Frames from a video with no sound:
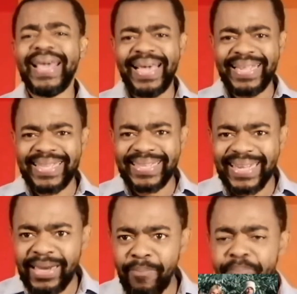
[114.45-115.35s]
est en train
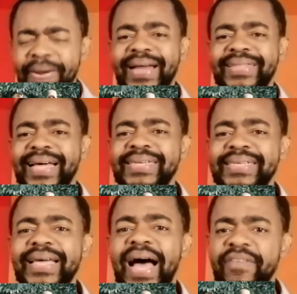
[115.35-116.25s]
de
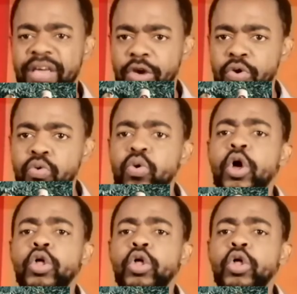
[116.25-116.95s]
partager avec nous